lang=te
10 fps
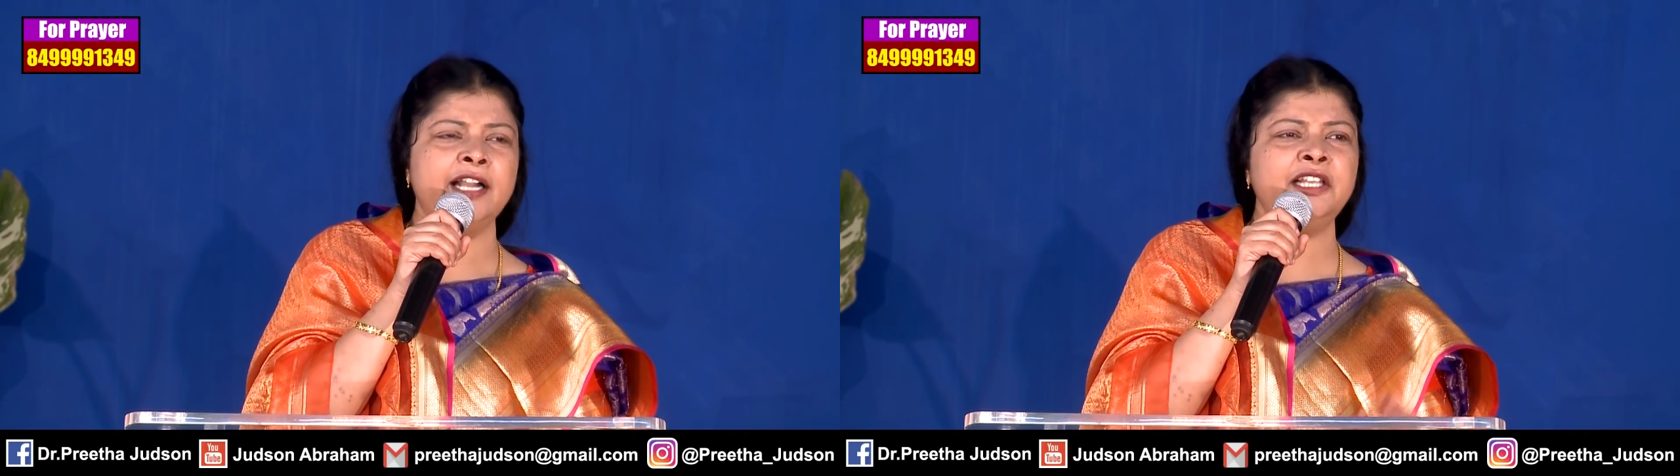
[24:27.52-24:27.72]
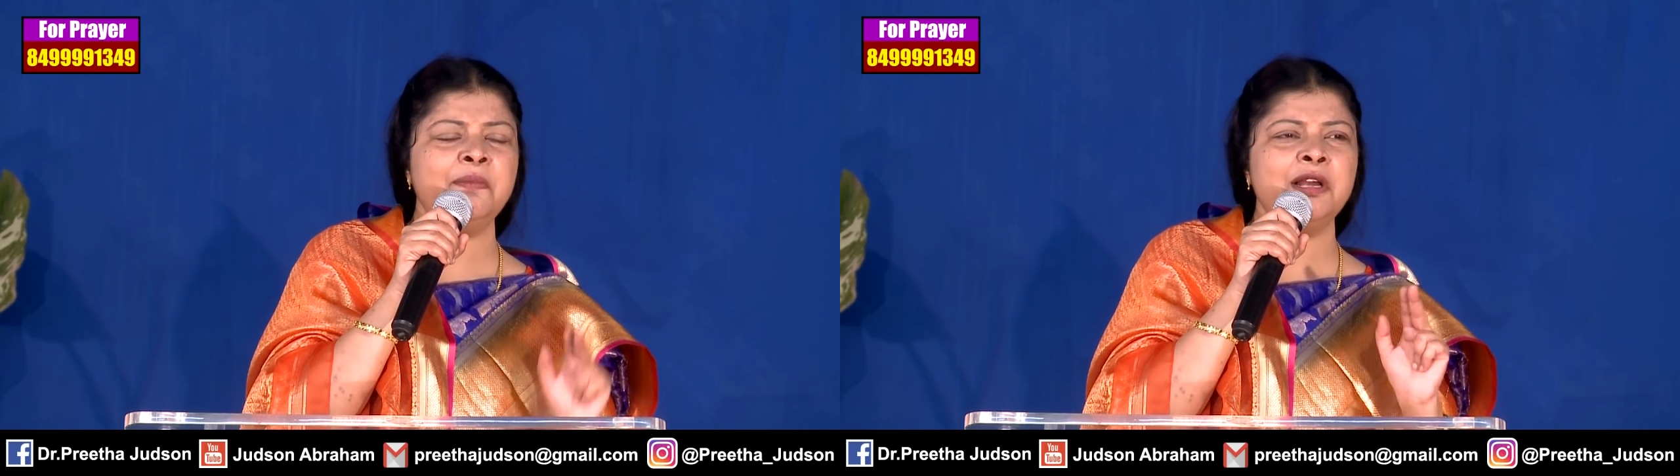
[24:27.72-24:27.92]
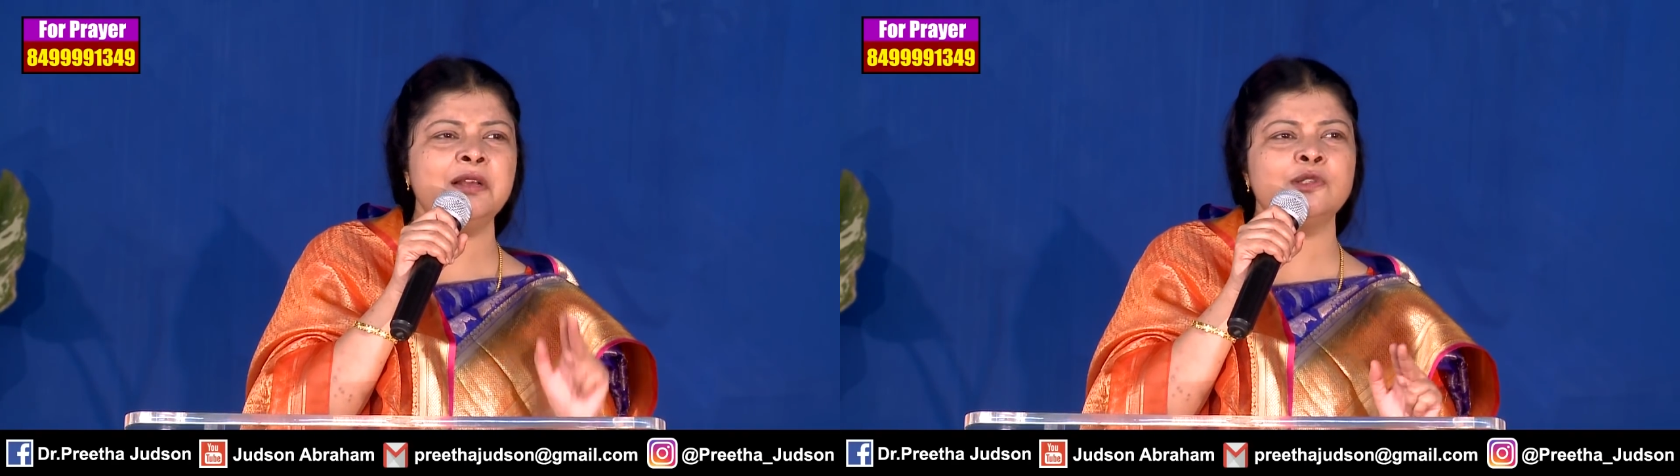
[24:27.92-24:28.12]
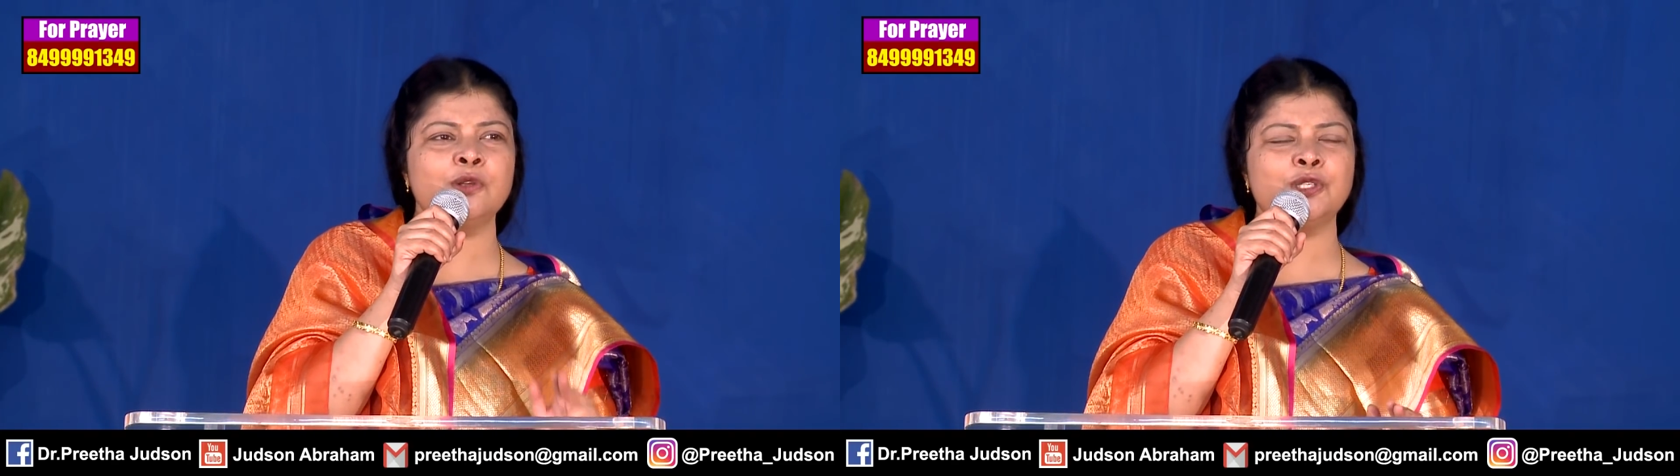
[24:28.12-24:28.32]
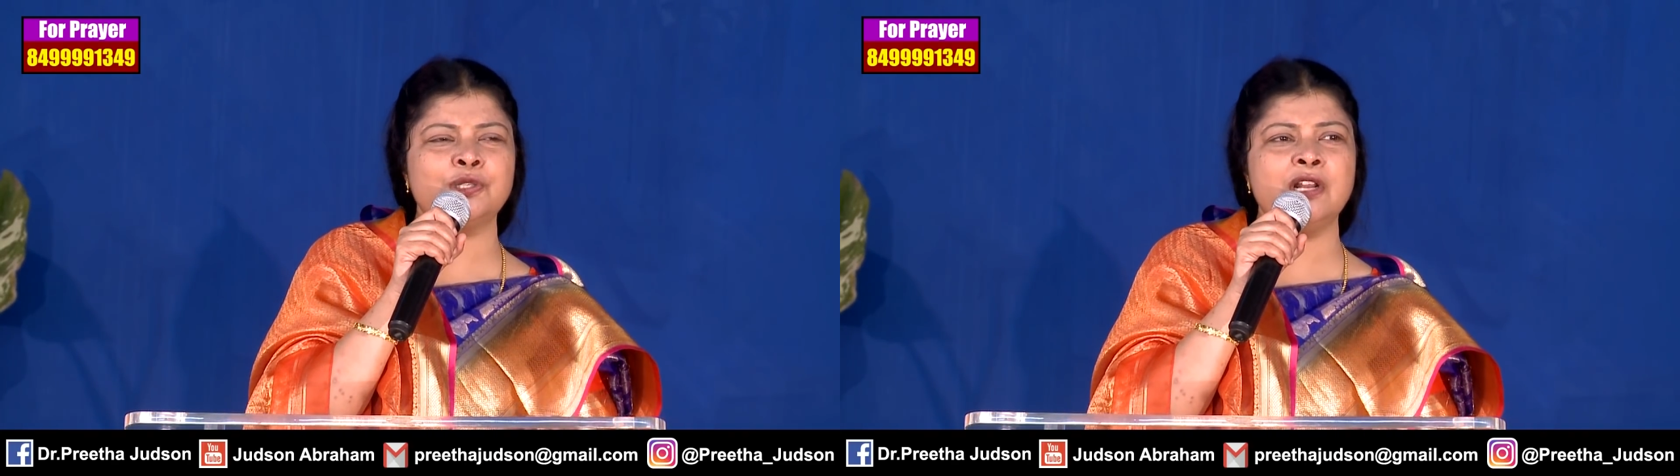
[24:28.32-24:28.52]
అయితే మనం
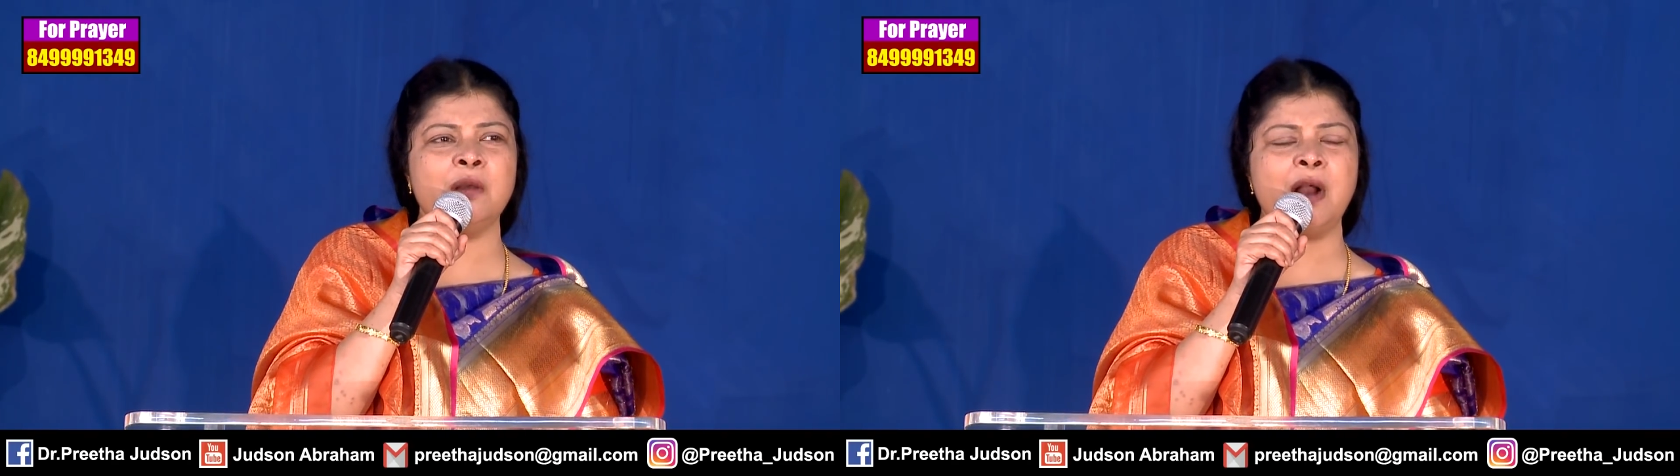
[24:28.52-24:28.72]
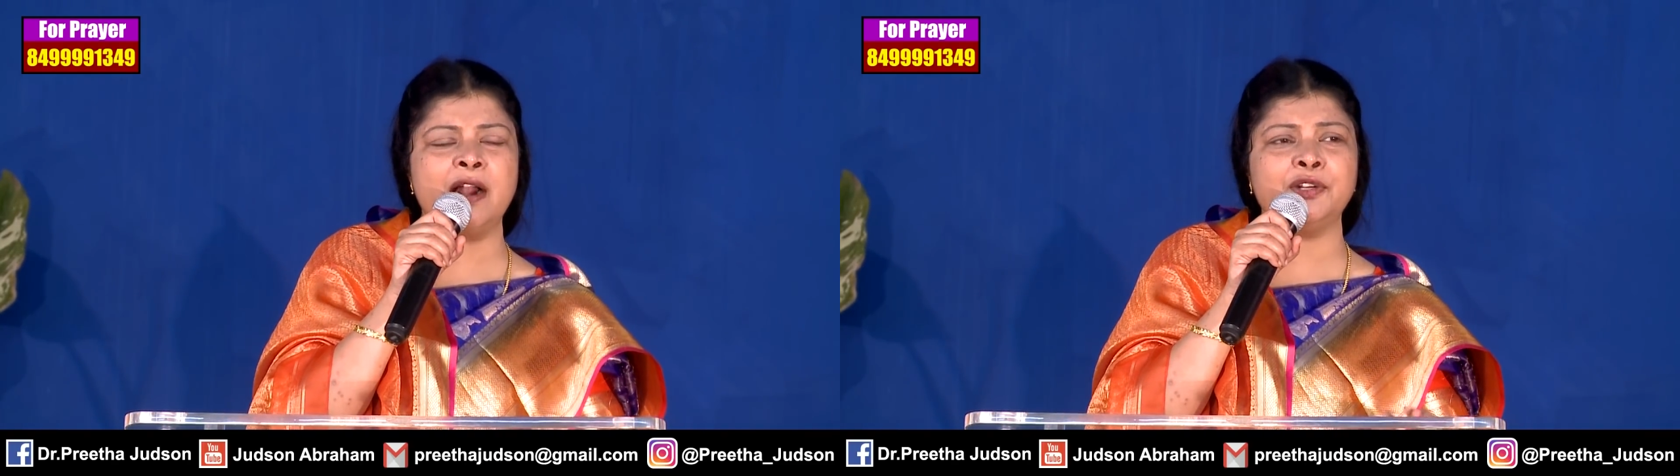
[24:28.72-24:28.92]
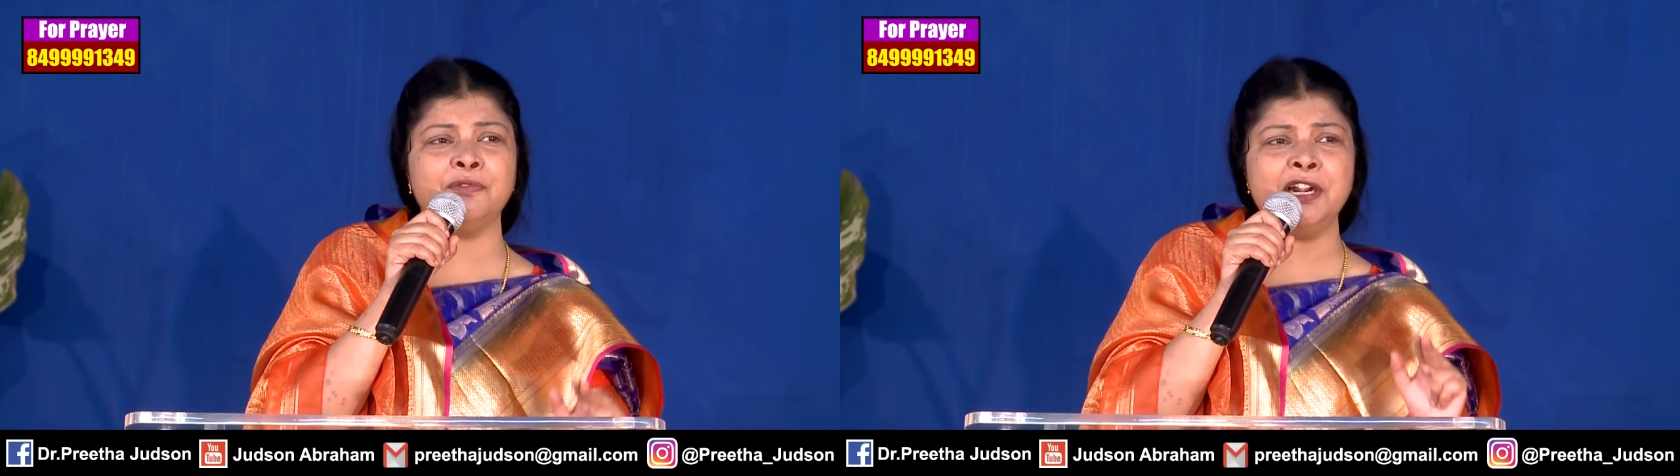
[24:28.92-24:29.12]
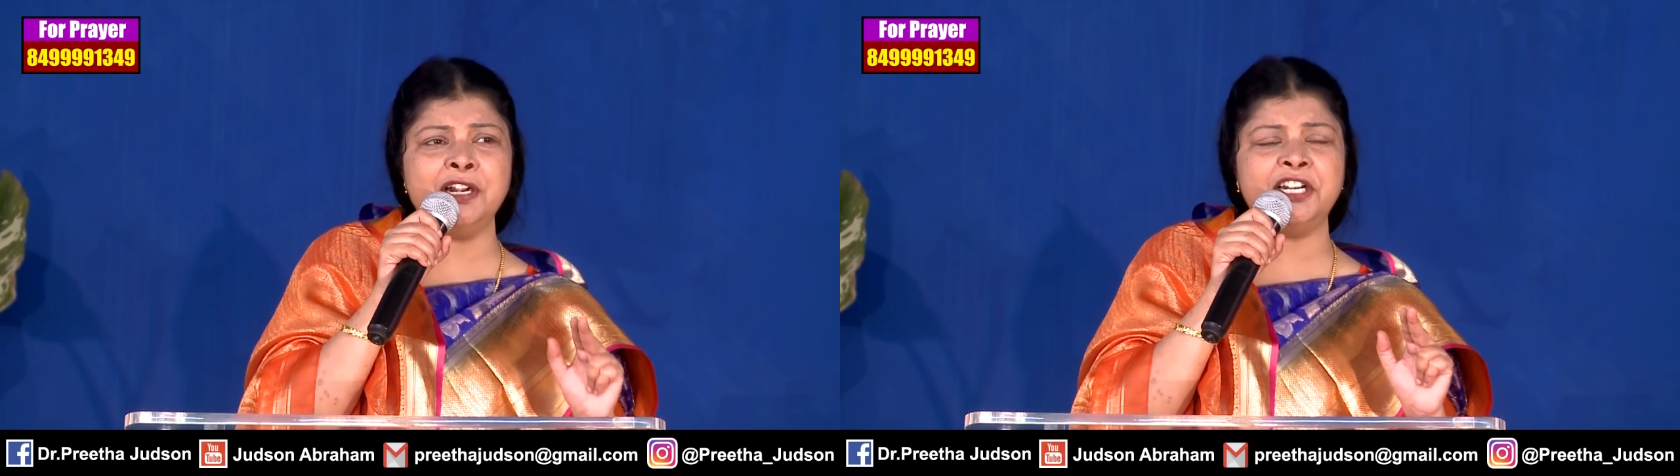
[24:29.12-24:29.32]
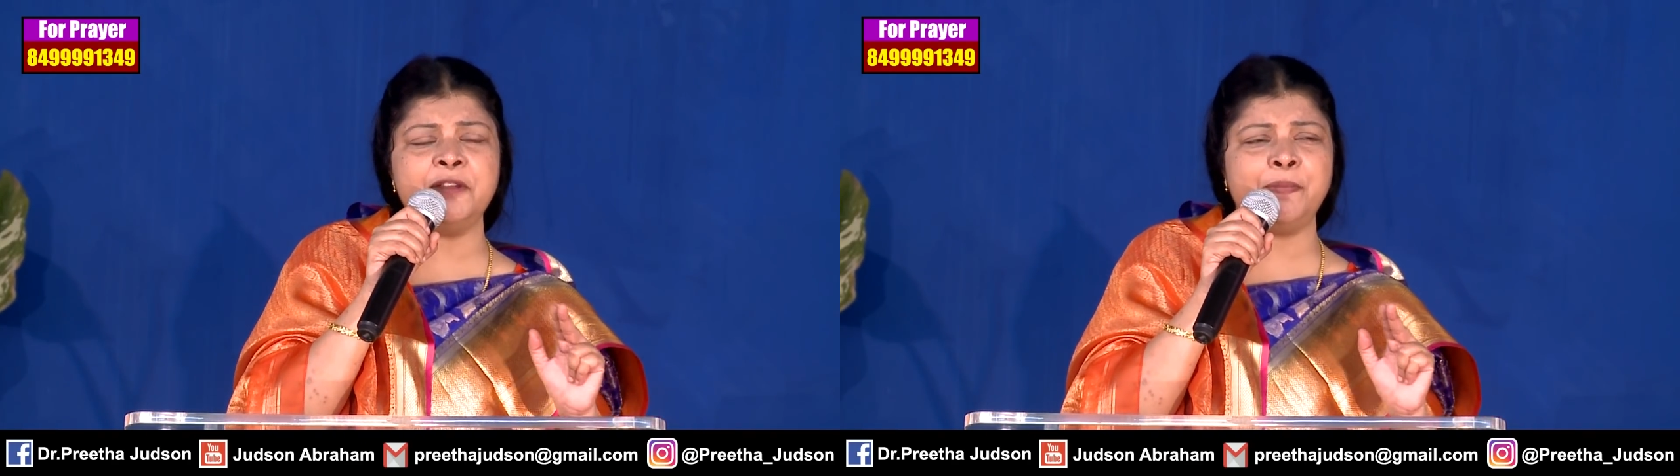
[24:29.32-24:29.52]
చూస్తున్నాము
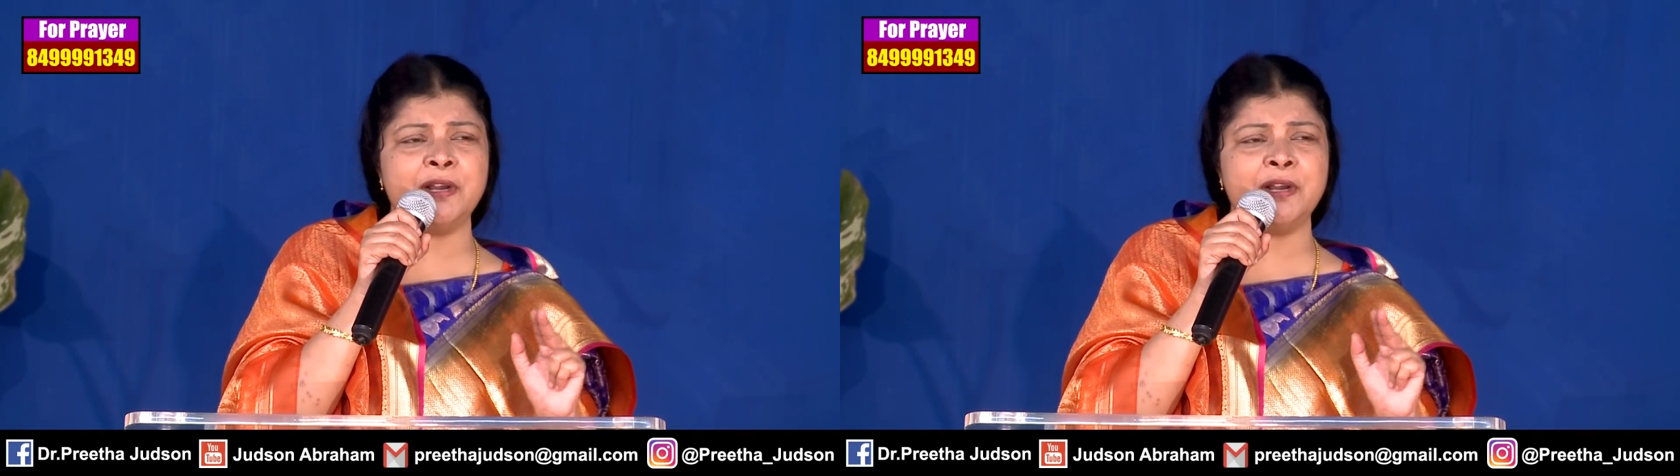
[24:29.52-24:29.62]
అటువంటి